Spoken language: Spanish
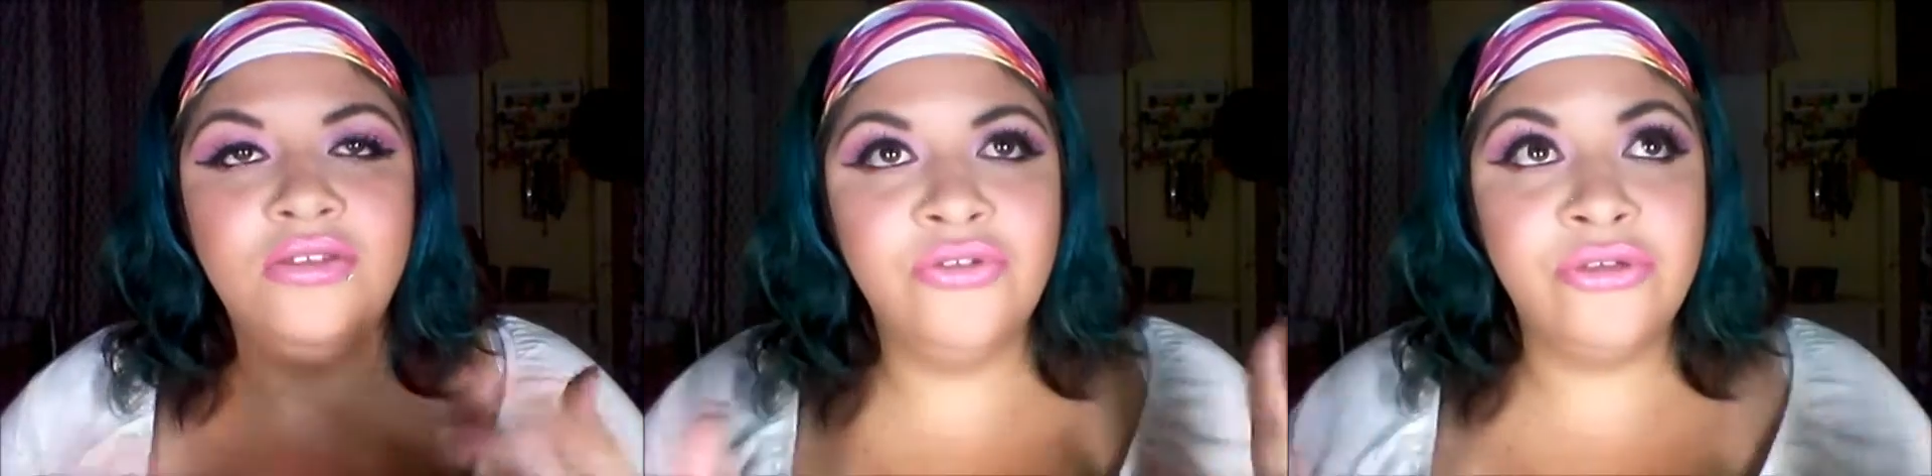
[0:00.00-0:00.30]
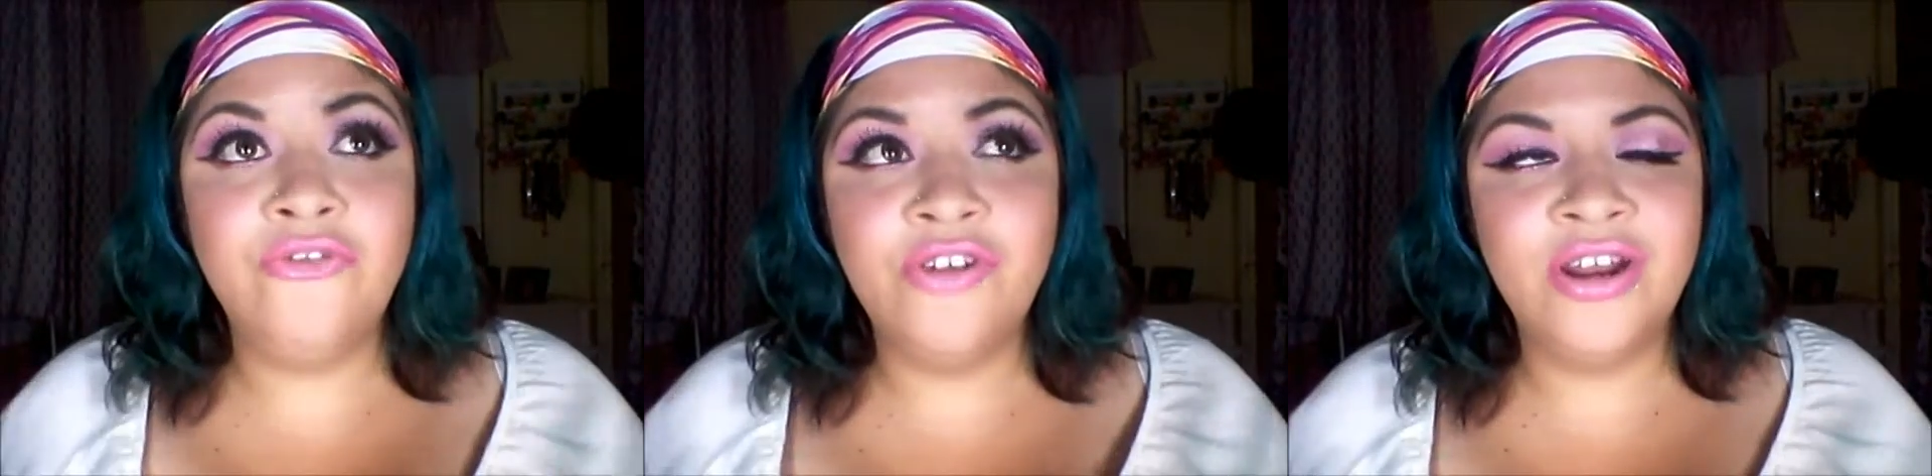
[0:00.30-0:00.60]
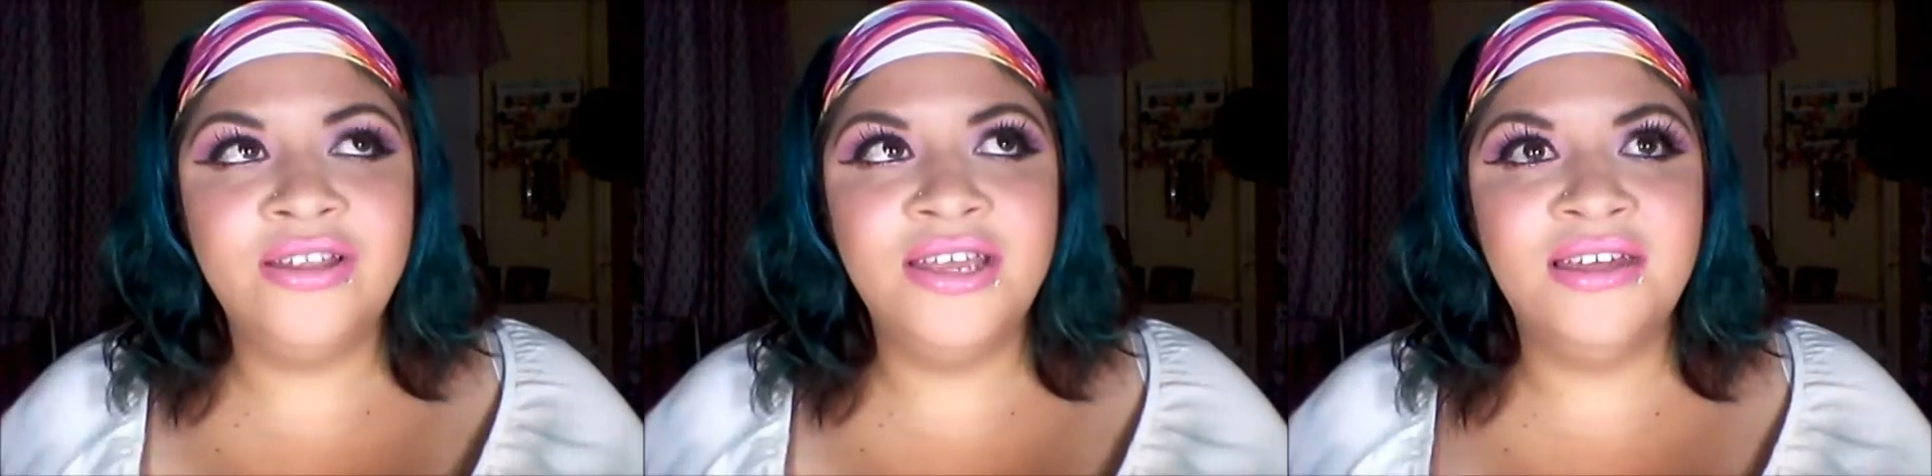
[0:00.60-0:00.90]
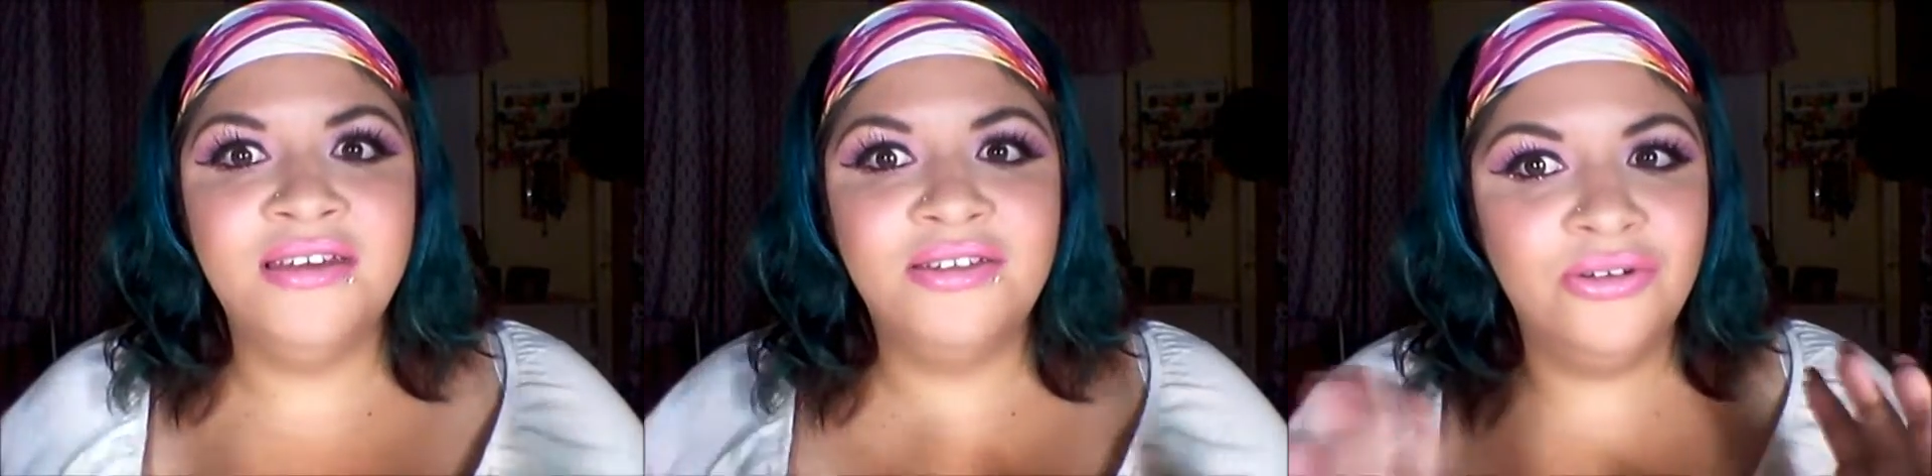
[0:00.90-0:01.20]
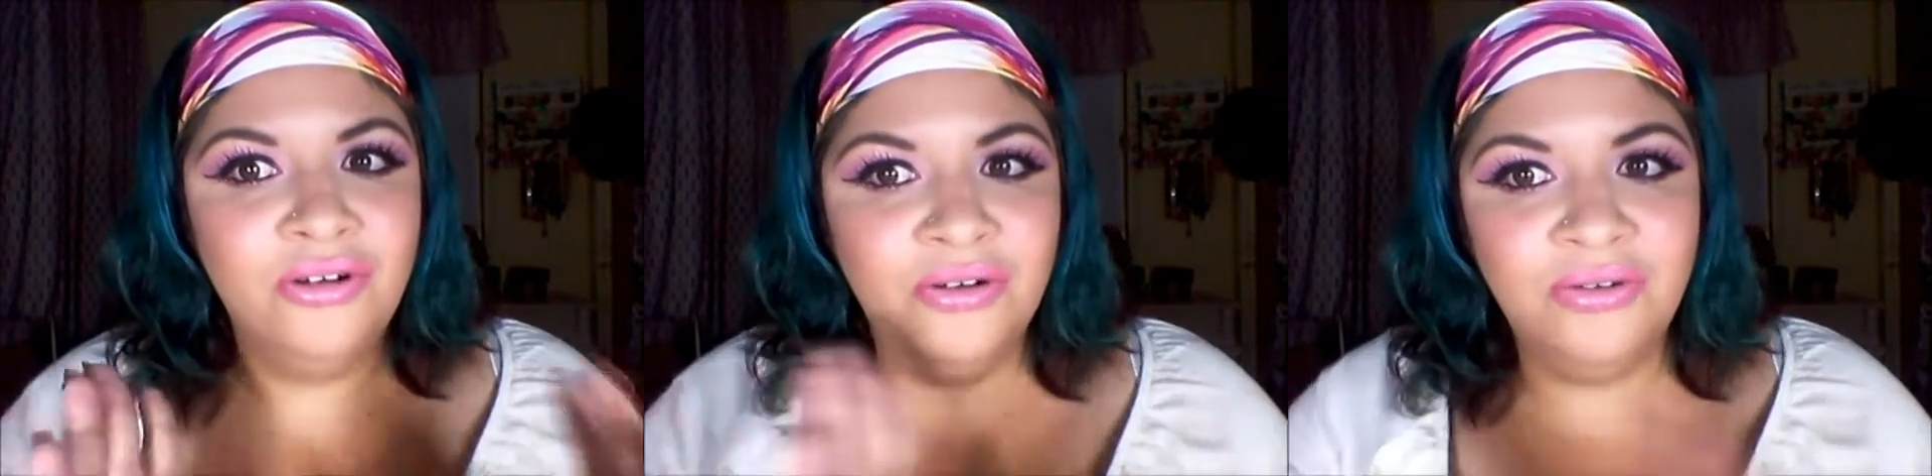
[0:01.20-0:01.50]
Yo soy fanática de
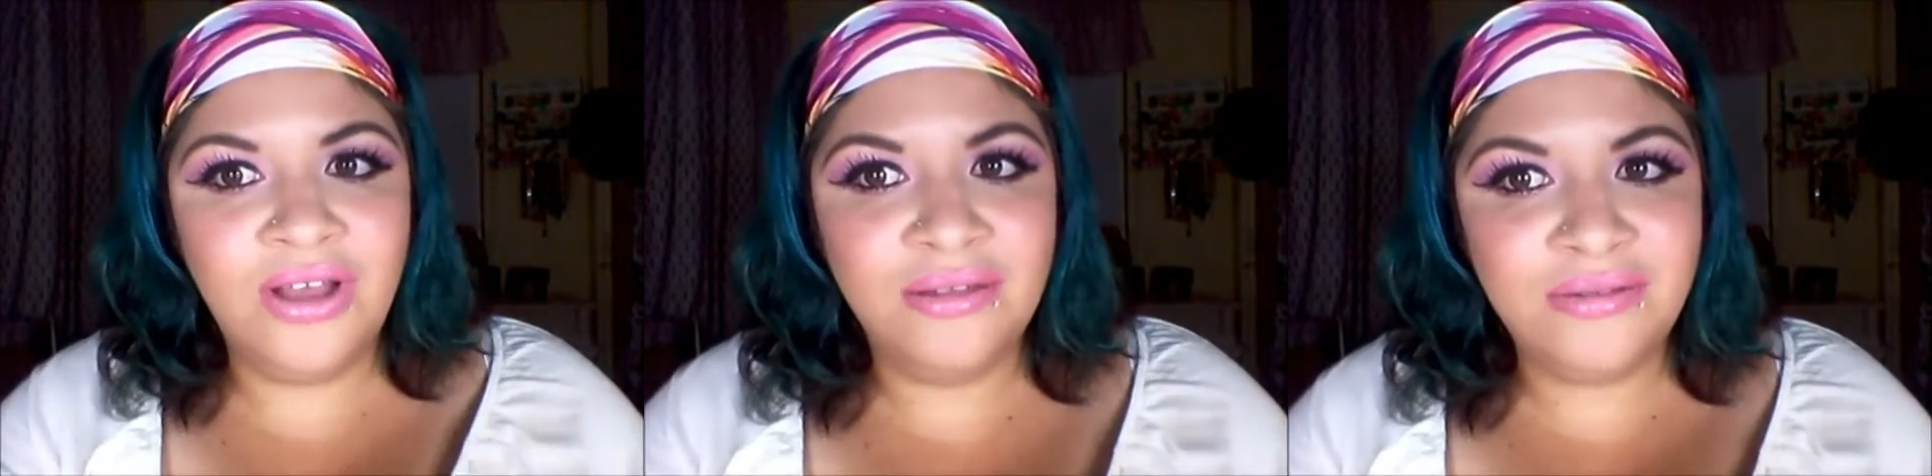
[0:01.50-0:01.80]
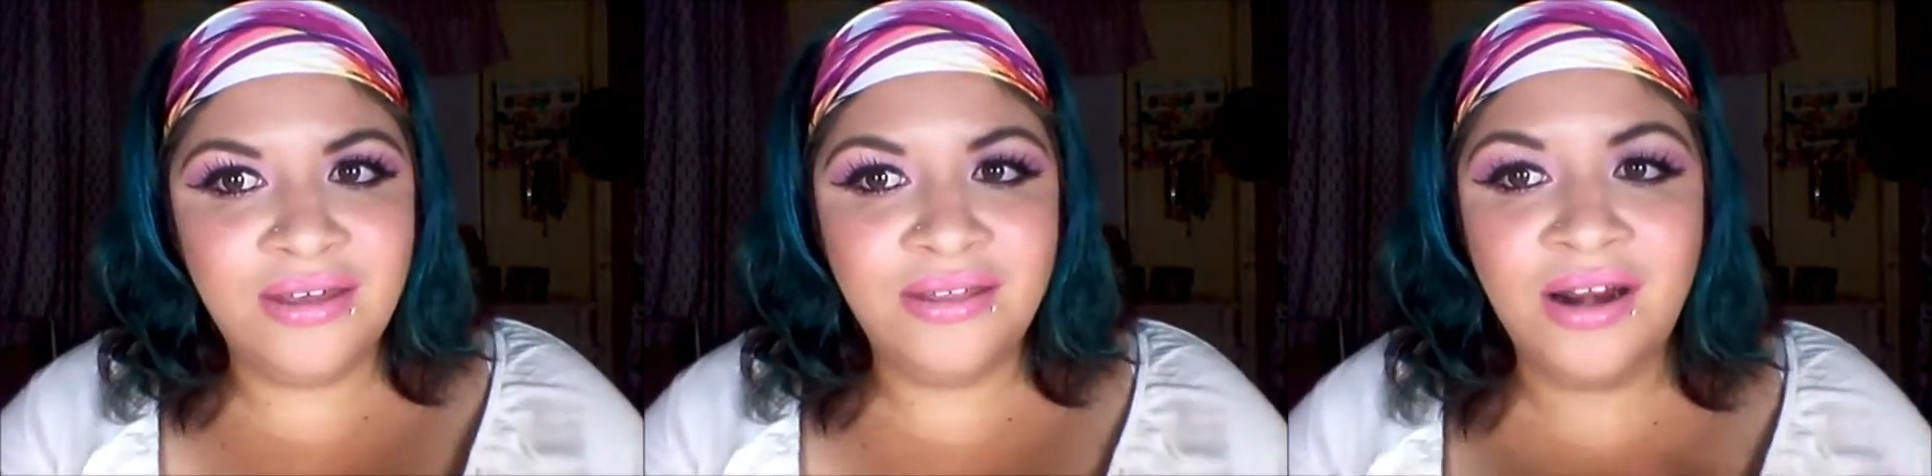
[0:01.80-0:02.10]
estos looks así